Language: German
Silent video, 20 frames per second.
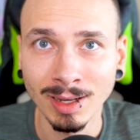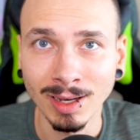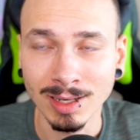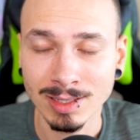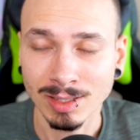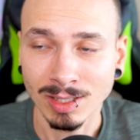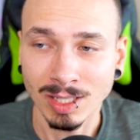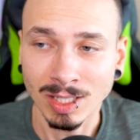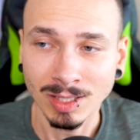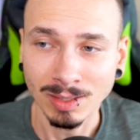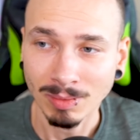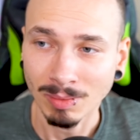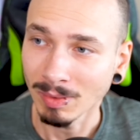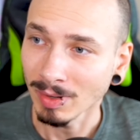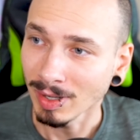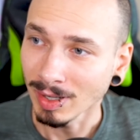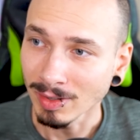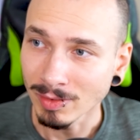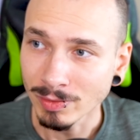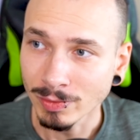Also ich
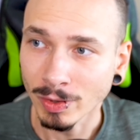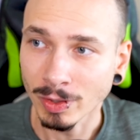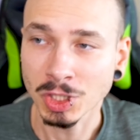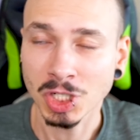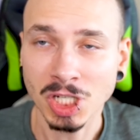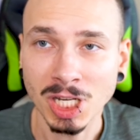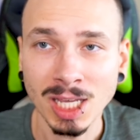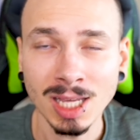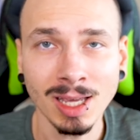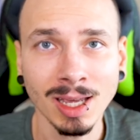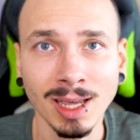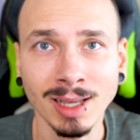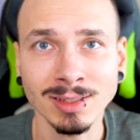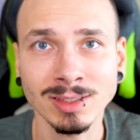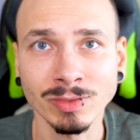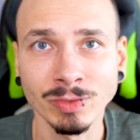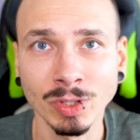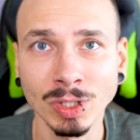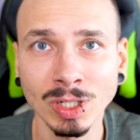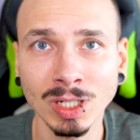verstehe
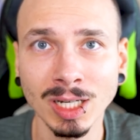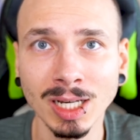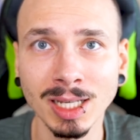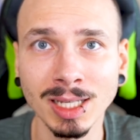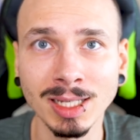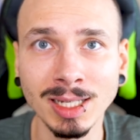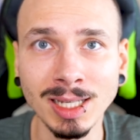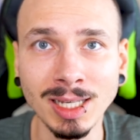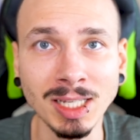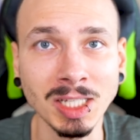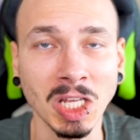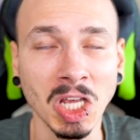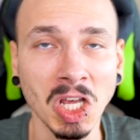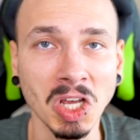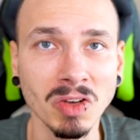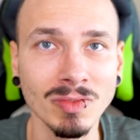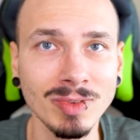es wirklich nicht,